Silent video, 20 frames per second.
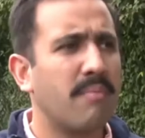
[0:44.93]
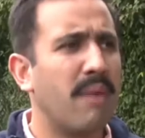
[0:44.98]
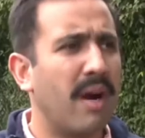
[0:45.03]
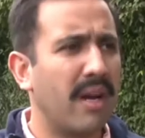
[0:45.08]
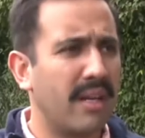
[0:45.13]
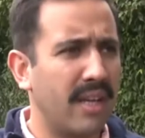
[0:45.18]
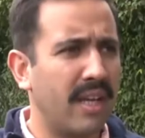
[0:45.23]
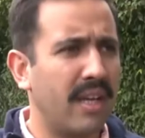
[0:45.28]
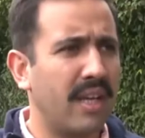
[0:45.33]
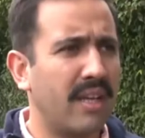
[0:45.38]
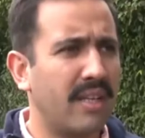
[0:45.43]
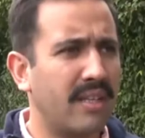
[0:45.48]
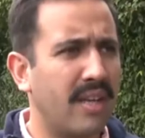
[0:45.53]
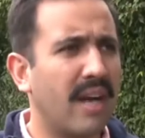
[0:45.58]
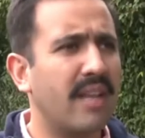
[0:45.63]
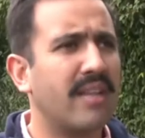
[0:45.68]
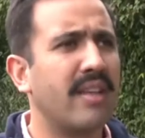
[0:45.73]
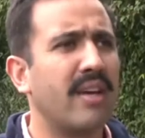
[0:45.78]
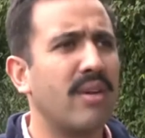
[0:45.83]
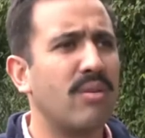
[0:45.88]
बाकी
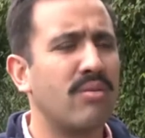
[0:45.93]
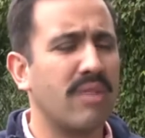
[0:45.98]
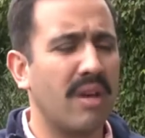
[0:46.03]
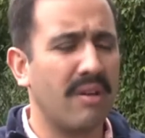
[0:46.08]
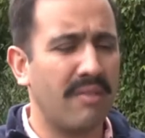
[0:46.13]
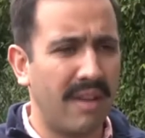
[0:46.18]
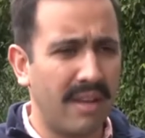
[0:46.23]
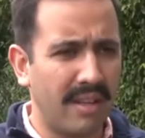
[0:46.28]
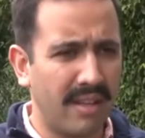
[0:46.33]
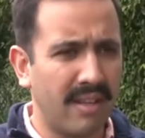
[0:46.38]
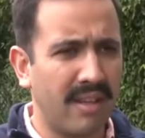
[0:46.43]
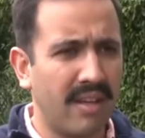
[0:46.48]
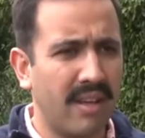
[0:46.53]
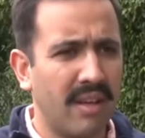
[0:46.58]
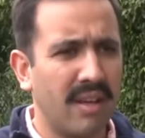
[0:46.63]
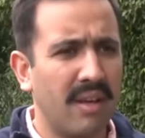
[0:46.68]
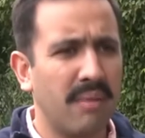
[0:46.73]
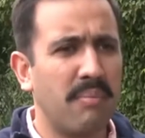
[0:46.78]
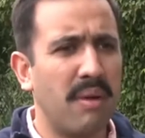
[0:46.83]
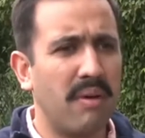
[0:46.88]
जहां तक उस अवैध
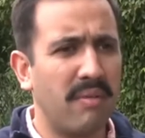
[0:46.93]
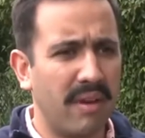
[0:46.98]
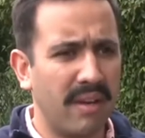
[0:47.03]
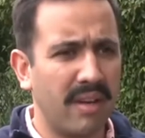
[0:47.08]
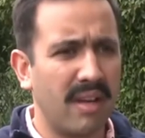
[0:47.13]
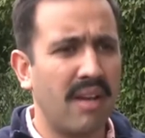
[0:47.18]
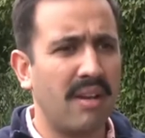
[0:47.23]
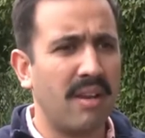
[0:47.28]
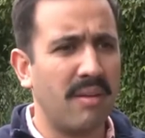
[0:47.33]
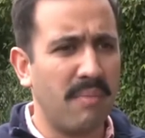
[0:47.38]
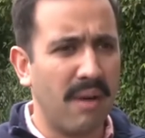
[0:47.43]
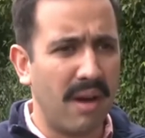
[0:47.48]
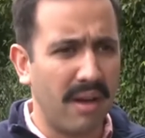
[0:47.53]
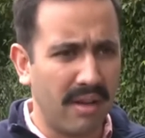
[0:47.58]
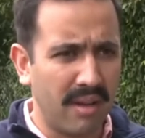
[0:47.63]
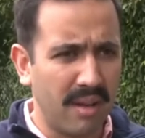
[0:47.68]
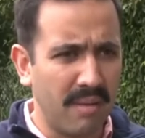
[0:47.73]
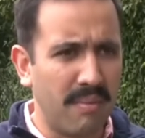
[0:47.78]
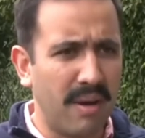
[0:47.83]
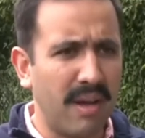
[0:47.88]
भवन के
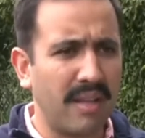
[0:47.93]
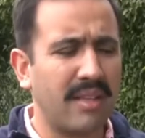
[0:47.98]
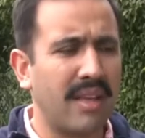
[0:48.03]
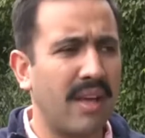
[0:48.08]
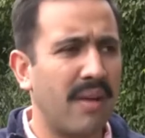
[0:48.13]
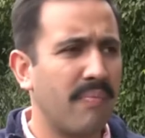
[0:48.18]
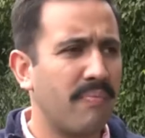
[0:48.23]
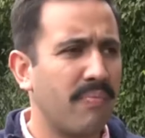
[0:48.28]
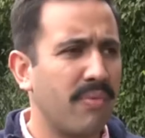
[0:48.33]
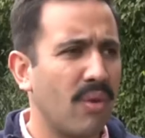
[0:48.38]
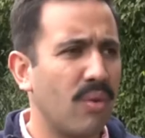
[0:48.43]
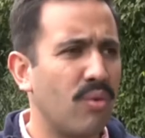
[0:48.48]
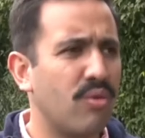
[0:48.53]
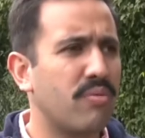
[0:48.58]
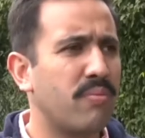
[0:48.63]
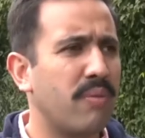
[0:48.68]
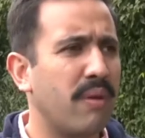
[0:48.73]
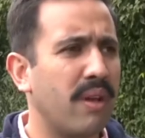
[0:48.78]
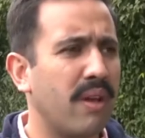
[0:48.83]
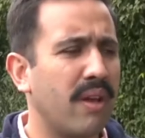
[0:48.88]
निर्माण की बात है
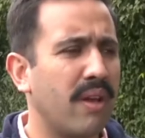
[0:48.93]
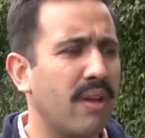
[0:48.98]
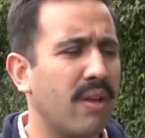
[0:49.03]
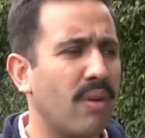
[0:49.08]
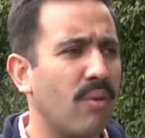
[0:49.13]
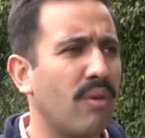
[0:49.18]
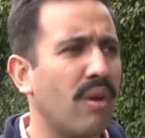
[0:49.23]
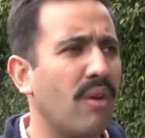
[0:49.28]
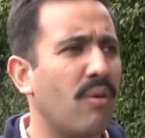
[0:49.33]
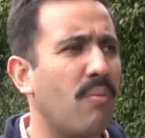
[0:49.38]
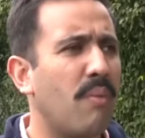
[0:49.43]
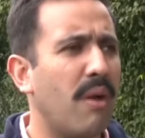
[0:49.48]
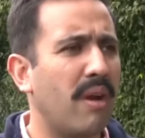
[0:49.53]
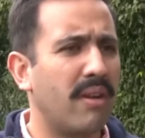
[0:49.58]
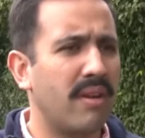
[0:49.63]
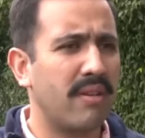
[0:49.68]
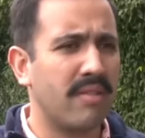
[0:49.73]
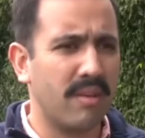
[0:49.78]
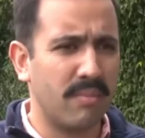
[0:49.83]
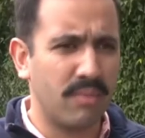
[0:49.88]
उस पर क्योंकि वो
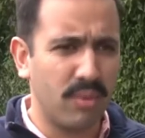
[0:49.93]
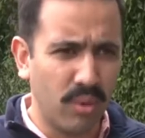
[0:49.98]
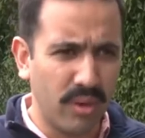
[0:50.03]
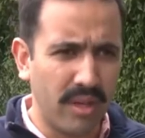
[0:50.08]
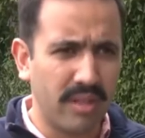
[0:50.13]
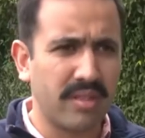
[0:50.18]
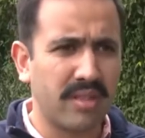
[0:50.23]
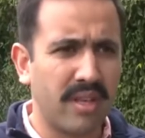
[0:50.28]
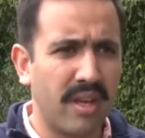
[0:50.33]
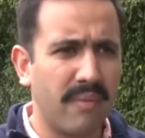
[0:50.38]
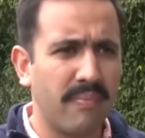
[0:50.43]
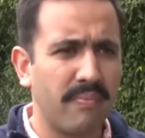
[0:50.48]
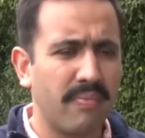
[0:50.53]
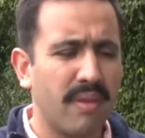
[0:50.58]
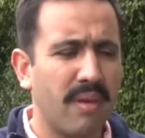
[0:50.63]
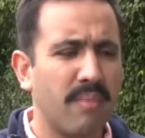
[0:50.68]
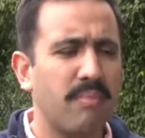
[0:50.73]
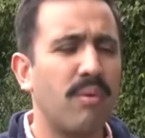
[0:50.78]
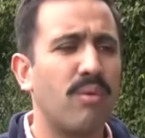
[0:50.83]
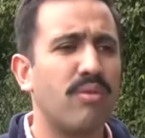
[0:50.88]
मैटर सब जुडिस है
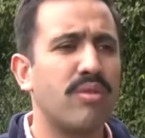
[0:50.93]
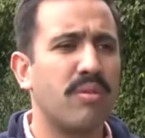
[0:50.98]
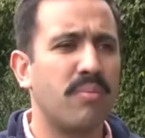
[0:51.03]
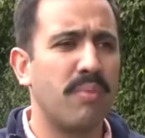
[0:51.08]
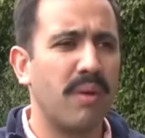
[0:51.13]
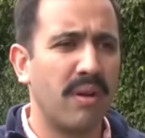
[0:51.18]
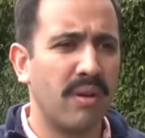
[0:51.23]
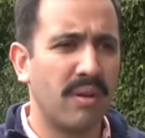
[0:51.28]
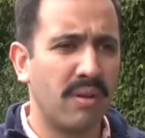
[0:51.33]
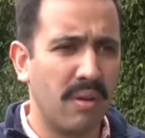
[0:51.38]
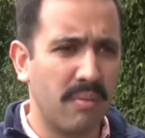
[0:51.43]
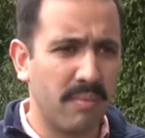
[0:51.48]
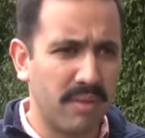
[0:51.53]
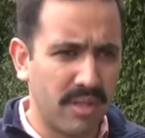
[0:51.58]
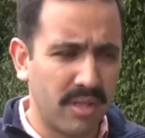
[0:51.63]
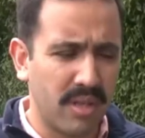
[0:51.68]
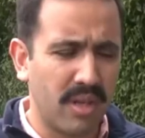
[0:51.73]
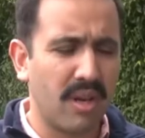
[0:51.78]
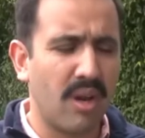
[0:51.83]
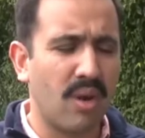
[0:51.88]
म्यूनिसिपल
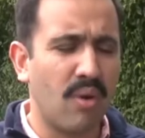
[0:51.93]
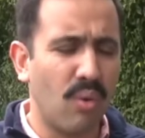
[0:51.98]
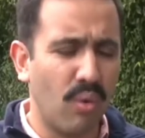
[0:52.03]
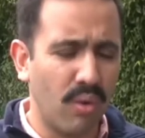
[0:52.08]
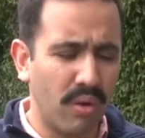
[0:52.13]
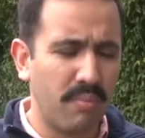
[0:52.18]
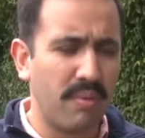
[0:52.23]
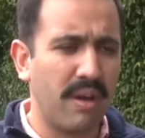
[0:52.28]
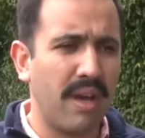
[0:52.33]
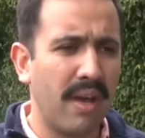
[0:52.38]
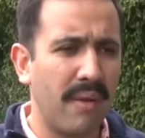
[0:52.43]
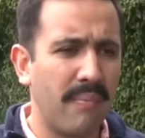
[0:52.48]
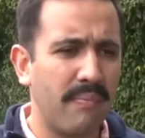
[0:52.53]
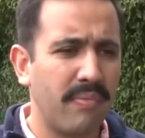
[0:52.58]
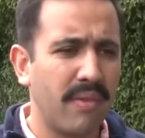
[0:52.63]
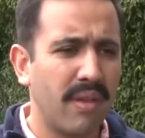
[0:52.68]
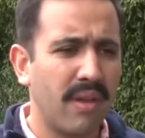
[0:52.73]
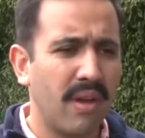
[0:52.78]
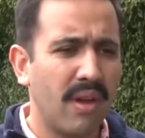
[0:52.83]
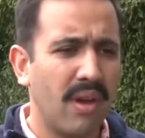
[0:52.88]
कमिश्नर के कोर्ट में है
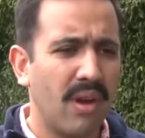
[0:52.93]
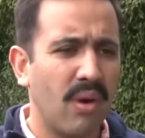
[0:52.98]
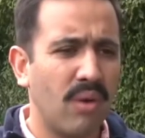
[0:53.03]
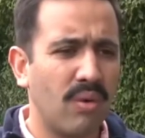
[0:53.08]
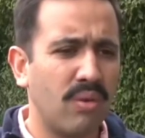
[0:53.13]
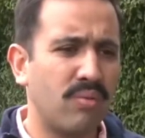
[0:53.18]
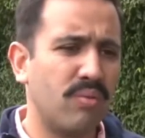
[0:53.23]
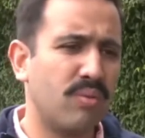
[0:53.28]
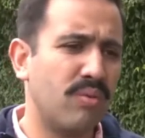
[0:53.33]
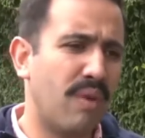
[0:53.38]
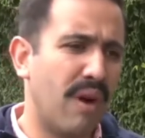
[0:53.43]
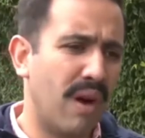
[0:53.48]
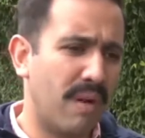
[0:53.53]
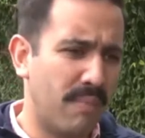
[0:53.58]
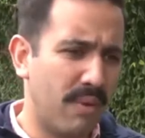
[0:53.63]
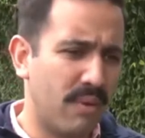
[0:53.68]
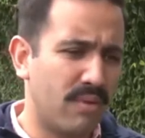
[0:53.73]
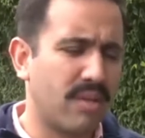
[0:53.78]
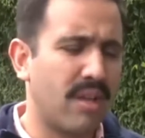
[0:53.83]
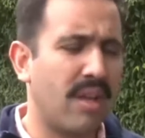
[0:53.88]
वहां
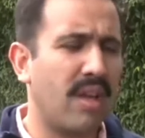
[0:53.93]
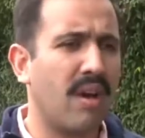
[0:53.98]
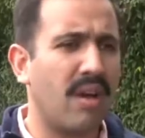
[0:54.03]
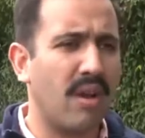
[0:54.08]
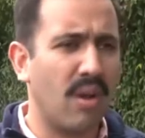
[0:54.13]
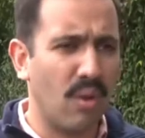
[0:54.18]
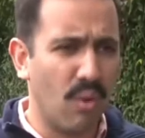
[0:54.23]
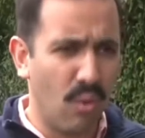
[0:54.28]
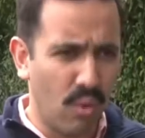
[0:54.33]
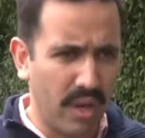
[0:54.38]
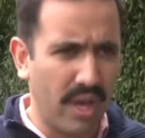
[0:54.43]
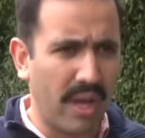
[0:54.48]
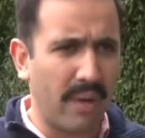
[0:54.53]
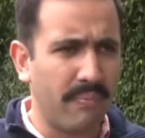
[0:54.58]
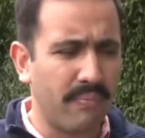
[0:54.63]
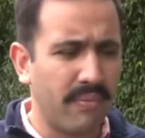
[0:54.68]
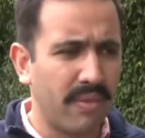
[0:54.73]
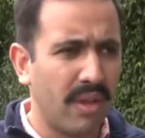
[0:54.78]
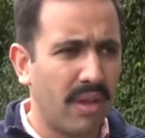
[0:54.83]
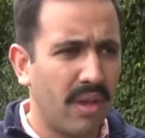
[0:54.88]
वहाँ पे उसकी हियरिंग होगी
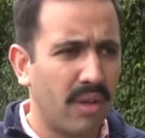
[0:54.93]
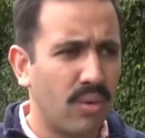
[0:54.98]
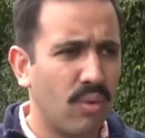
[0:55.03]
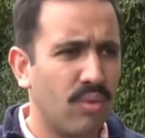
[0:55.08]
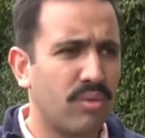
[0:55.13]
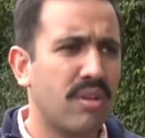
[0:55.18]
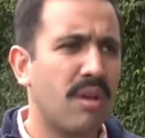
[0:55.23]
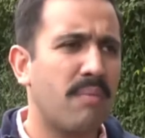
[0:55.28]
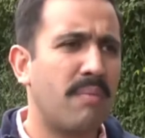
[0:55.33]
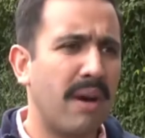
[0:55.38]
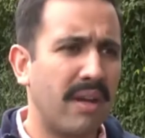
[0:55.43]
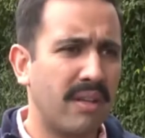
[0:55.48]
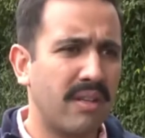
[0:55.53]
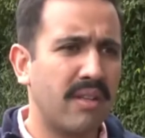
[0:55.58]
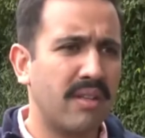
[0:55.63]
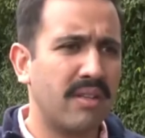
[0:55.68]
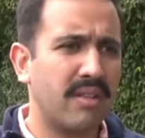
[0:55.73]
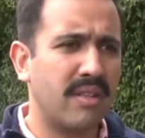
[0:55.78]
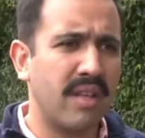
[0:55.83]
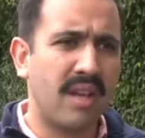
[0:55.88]
तो उसके
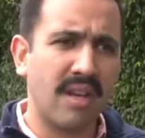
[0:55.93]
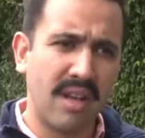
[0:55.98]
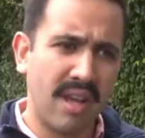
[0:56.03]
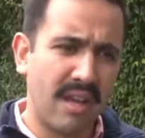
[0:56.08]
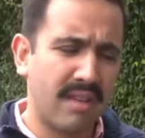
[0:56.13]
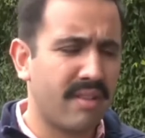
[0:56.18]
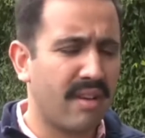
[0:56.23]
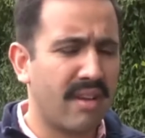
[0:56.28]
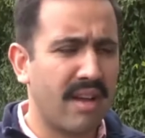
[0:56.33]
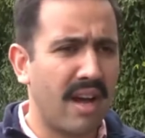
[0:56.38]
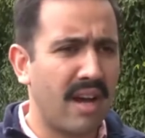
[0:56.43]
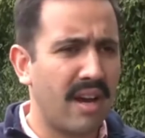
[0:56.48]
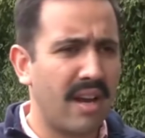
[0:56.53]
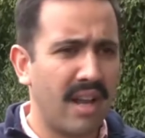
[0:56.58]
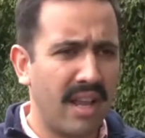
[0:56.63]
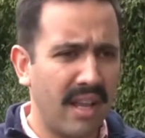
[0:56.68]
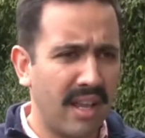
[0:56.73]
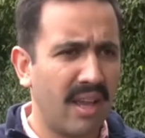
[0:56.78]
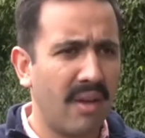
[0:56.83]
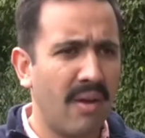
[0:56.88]
बाद निर्णय सरकार
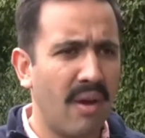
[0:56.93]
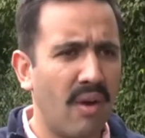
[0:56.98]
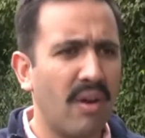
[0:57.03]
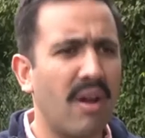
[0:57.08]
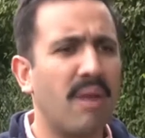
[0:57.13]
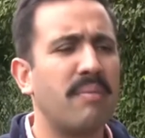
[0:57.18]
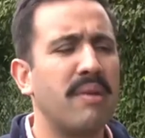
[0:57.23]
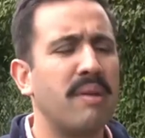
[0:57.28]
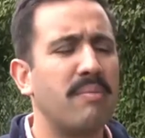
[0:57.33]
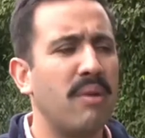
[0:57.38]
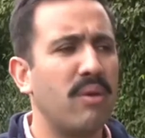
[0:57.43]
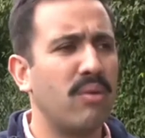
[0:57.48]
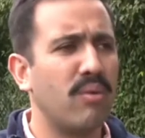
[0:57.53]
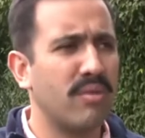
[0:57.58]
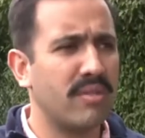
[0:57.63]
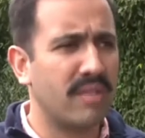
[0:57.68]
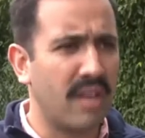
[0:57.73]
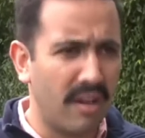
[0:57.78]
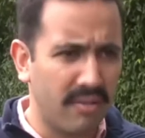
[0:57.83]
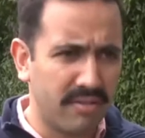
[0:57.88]
लेगी और हमने
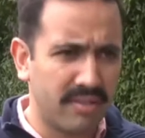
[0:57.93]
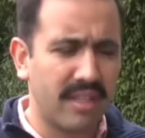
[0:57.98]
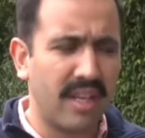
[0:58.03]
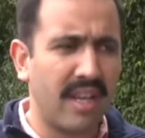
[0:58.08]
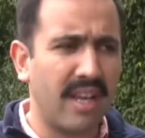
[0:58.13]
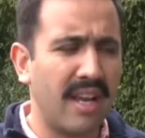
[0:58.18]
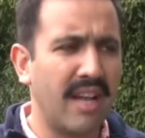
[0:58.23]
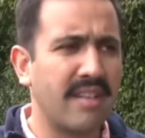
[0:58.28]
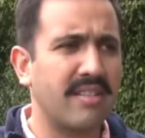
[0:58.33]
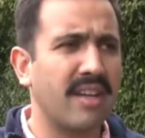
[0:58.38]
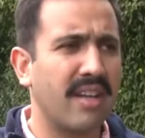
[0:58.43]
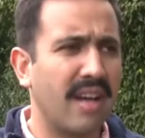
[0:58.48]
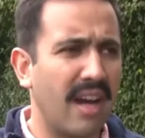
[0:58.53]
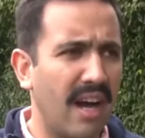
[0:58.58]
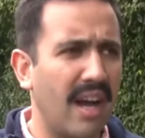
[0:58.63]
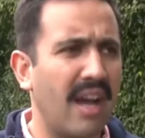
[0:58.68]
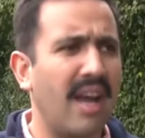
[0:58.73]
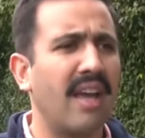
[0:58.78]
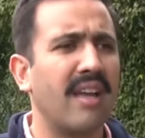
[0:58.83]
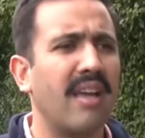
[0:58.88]
बिल्कुल साफ तरीके से
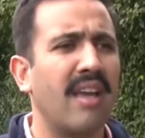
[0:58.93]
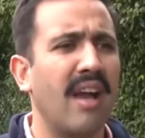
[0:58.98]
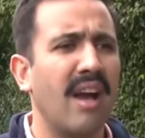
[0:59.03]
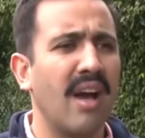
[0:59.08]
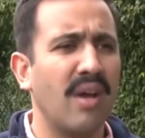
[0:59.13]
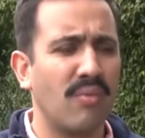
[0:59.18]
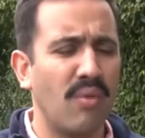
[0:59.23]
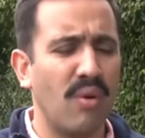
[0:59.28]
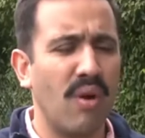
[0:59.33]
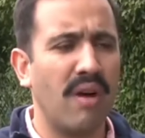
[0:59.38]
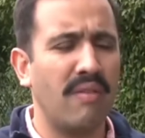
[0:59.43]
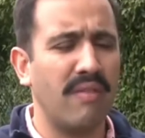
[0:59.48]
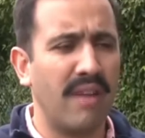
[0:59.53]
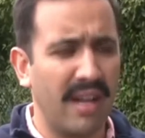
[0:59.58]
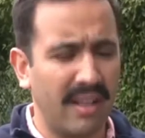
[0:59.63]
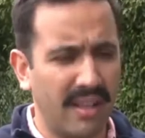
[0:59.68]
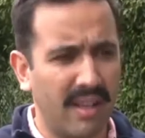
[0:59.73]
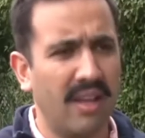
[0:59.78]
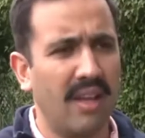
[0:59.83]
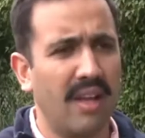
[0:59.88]
कहा है कि अगर वो
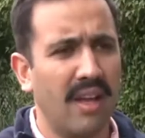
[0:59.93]
अवैध